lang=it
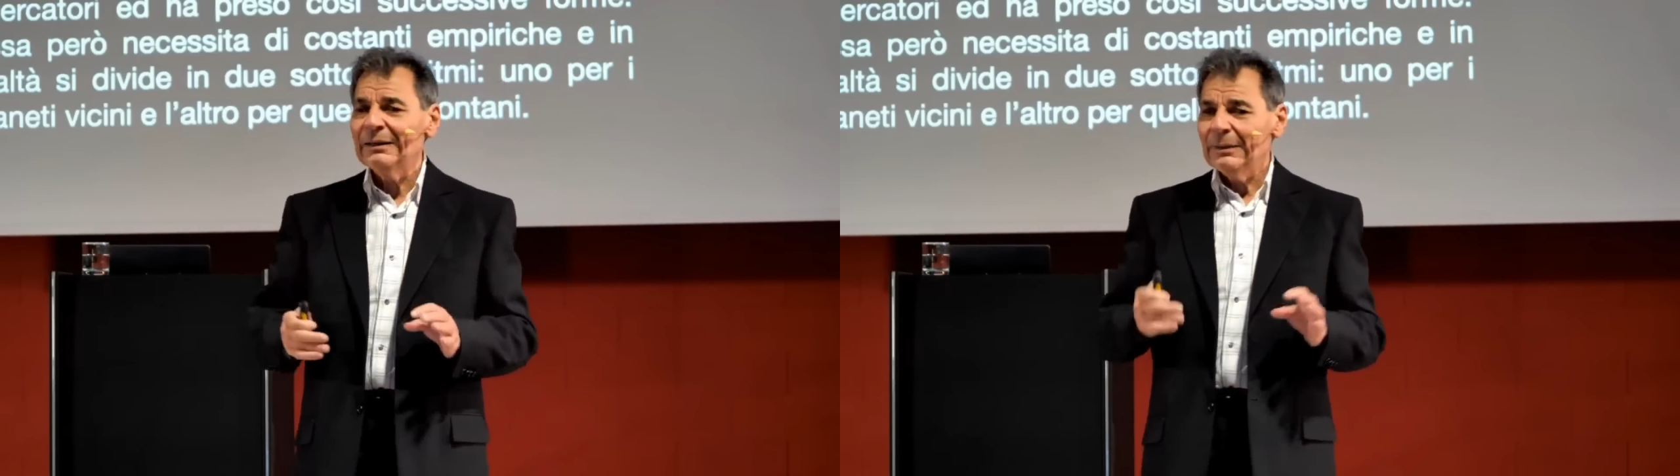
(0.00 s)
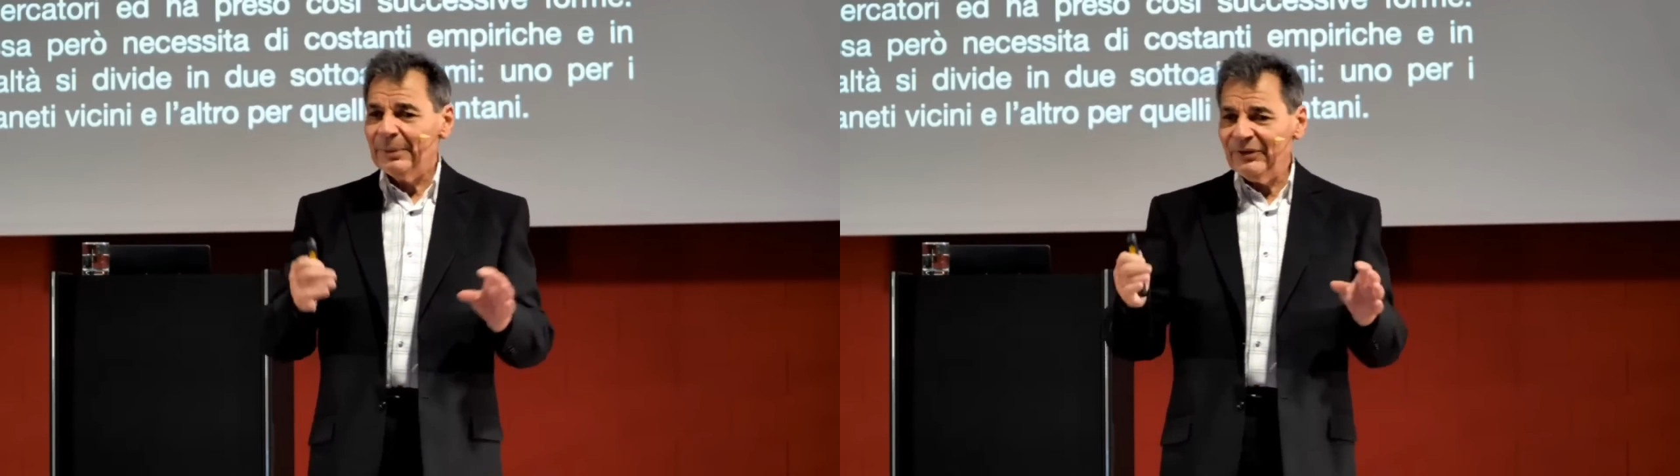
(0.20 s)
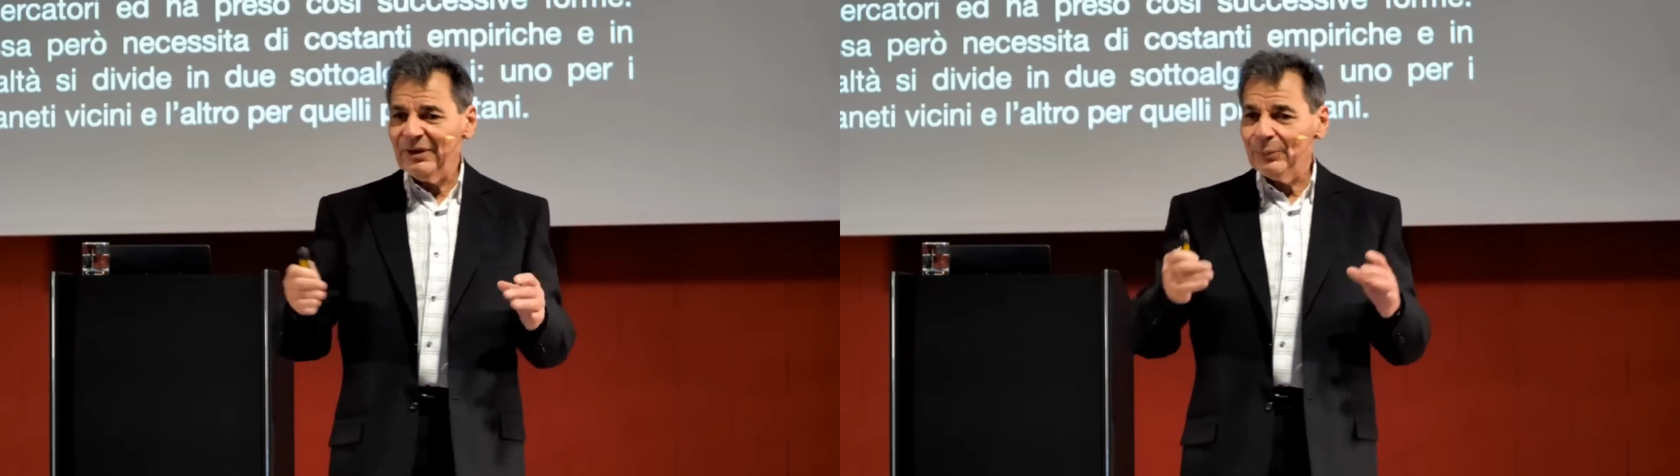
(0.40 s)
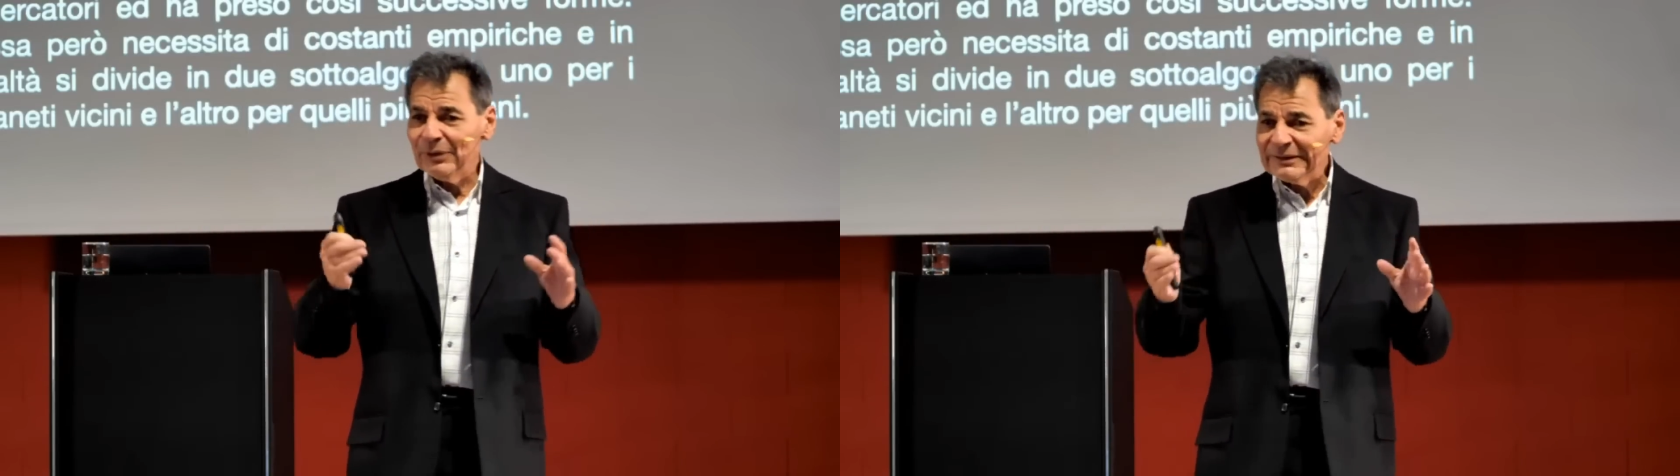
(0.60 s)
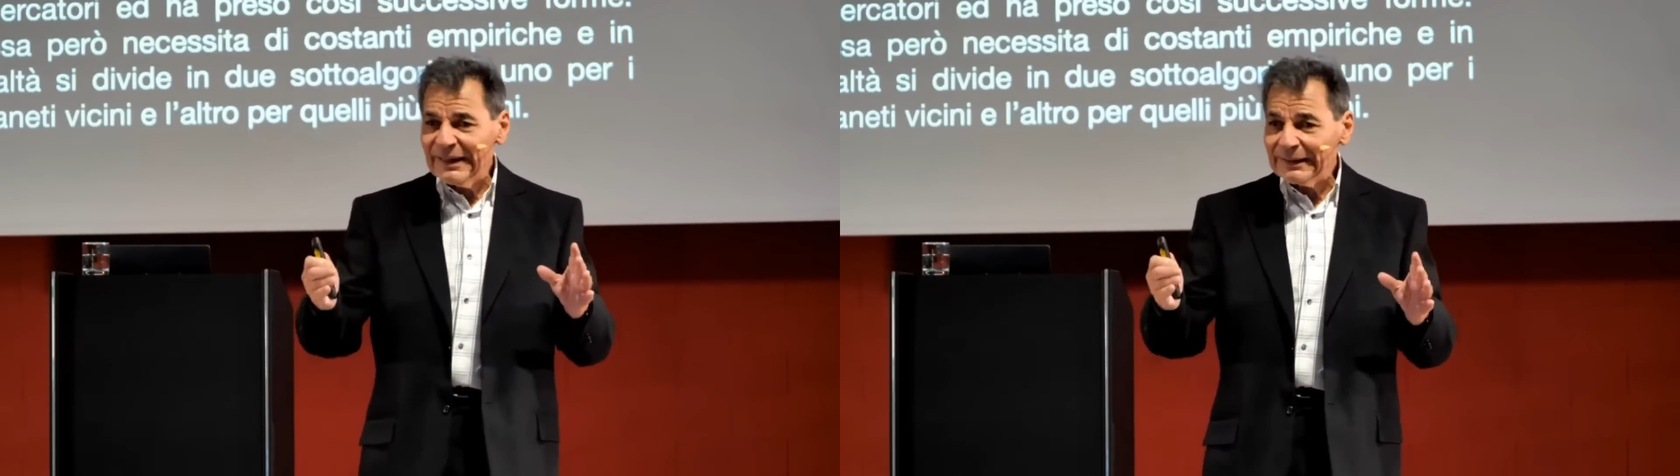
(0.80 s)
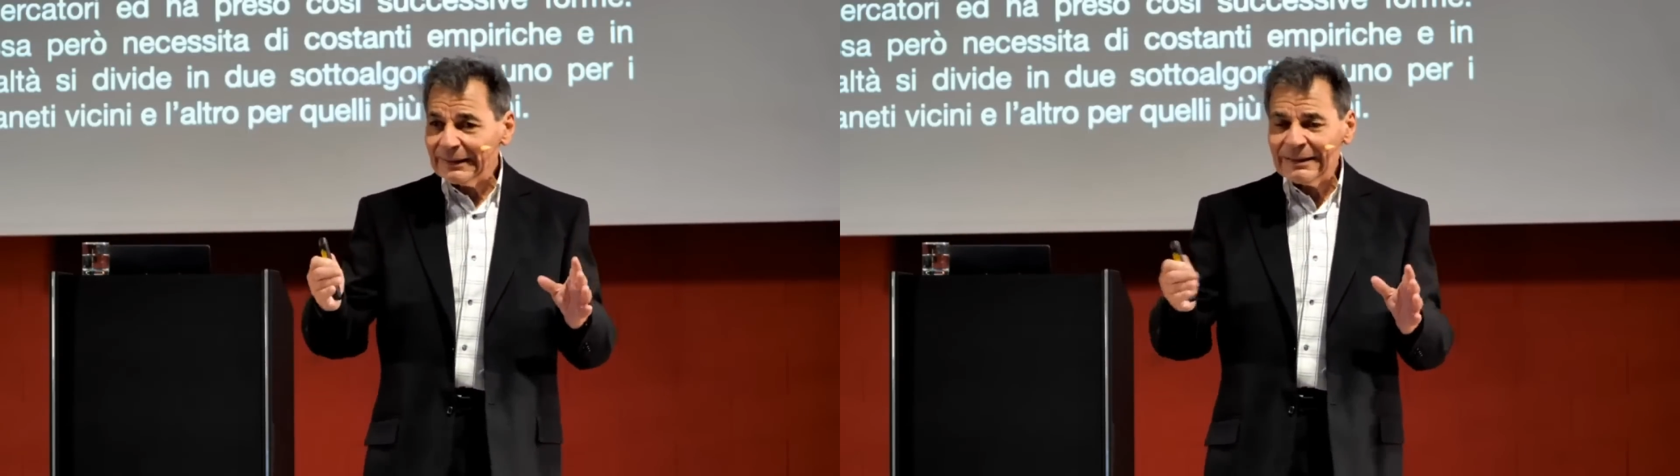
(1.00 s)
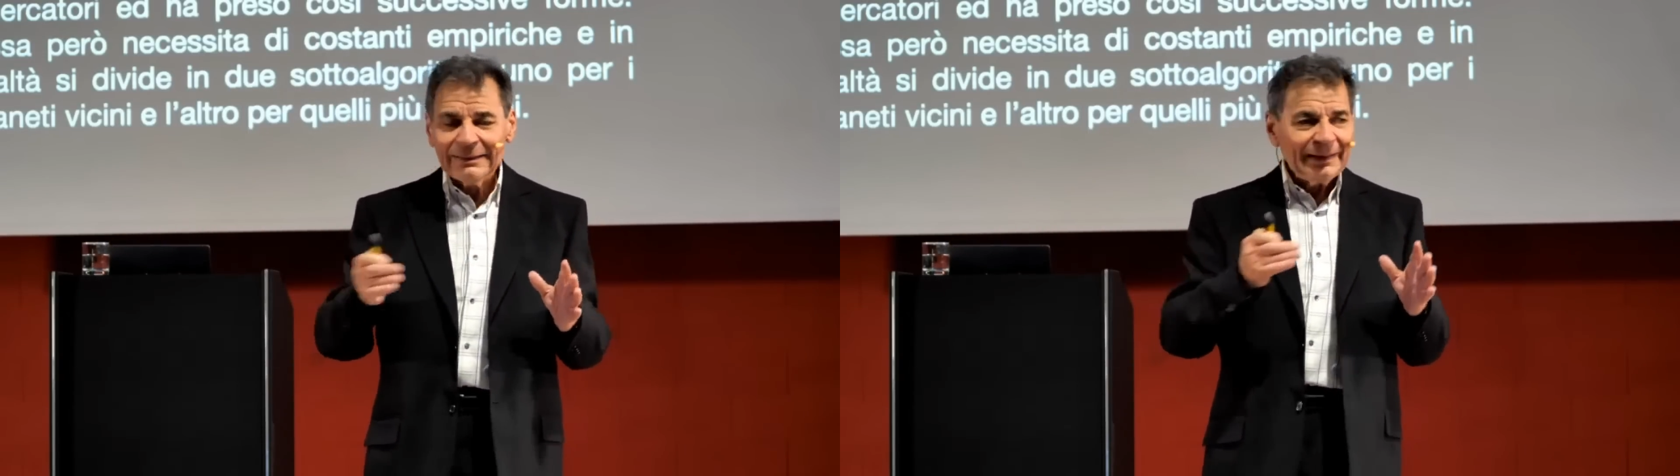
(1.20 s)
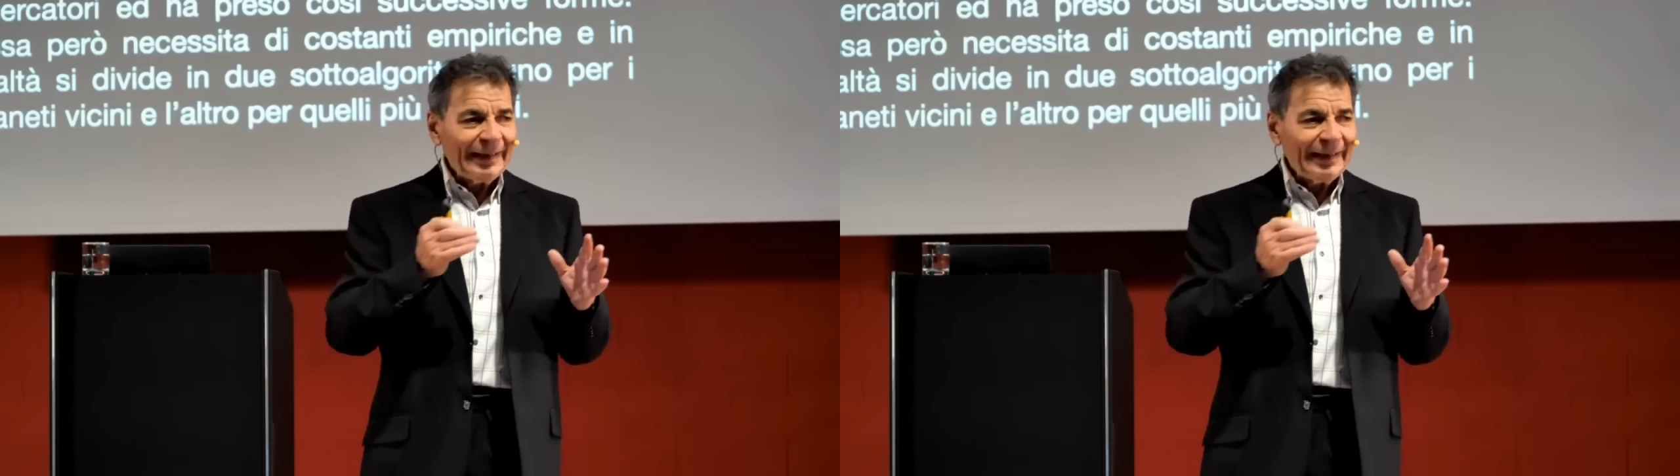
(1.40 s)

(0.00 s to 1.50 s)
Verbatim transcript: Per esempio la Terra